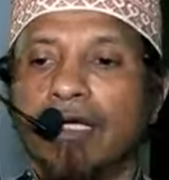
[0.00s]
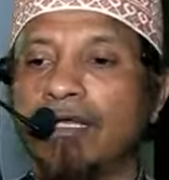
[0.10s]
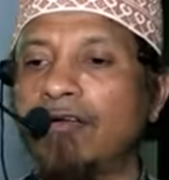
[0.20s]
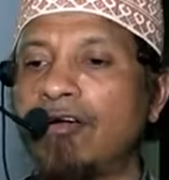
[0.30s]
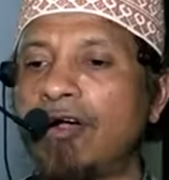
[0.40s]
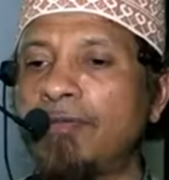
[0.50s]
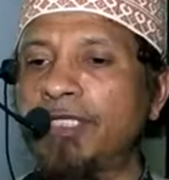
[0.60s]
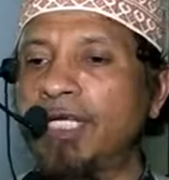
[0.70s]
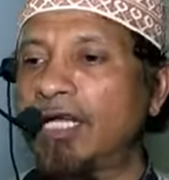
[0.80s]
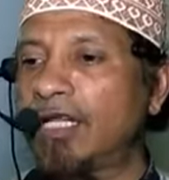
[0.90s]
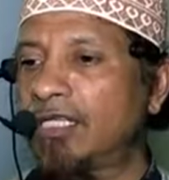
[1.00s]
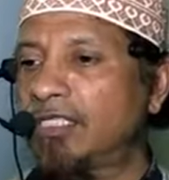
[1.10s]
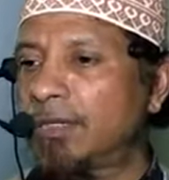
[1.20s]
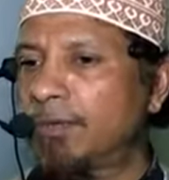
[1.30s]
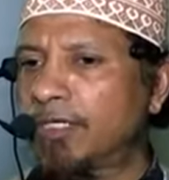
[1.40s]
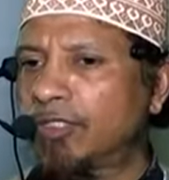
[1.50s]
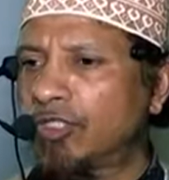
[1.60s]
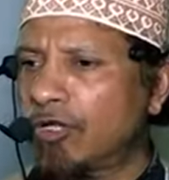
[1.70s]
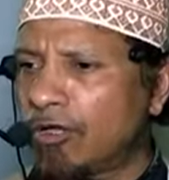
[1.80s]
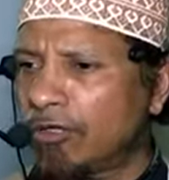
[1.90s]
কাল কবাদে আলাল জামার
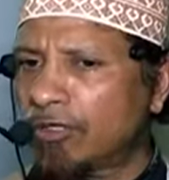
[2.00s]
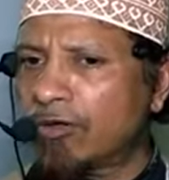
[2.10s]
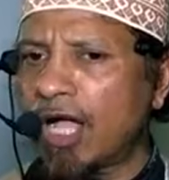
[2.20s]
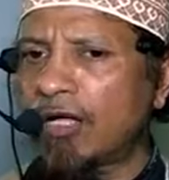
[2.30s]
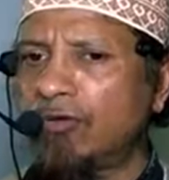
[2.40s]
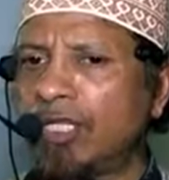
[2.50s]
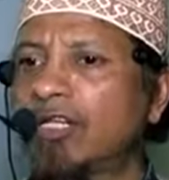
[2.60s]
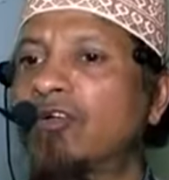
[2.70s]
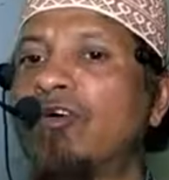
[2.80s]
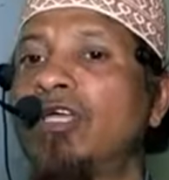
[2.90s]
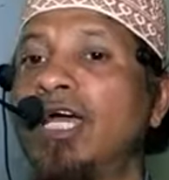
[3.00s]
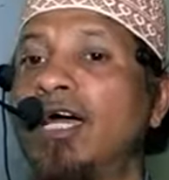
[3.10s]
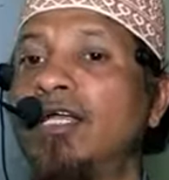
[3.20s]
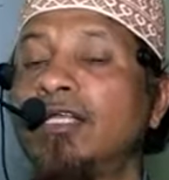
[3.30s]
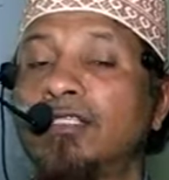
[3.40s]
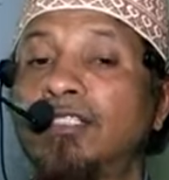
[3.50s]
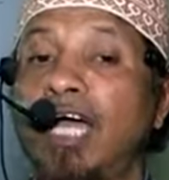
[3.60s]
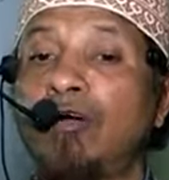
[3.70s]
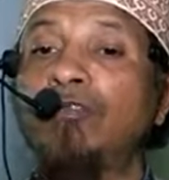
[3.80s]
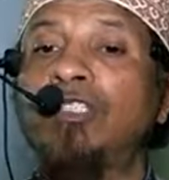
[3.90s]
জ্বলন্ত আগুনের কয়লা
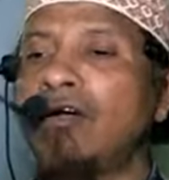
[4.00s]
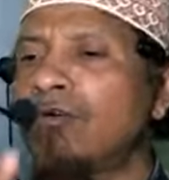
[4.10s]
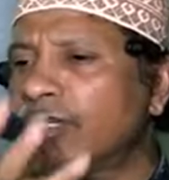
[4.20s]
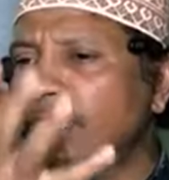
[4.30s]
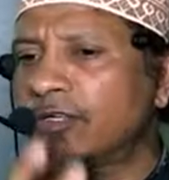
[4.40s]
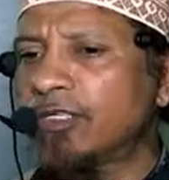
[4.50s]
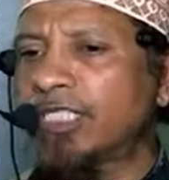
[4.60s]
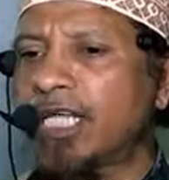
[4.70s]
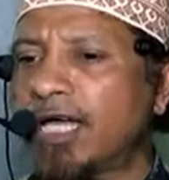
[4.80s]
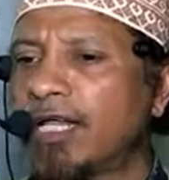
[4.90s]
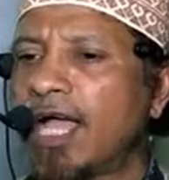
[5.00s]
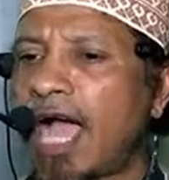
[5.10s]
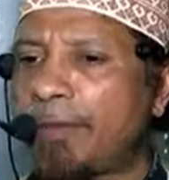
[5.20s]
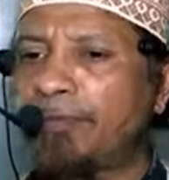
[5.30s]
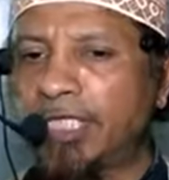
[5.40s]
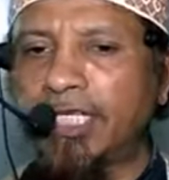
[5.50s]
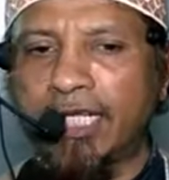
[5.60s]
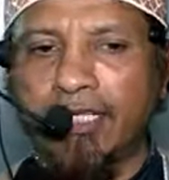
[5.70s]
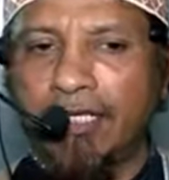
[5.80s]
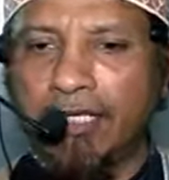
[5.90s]
দাউ দাউ করে জ্বলছে আর আপনি সেটা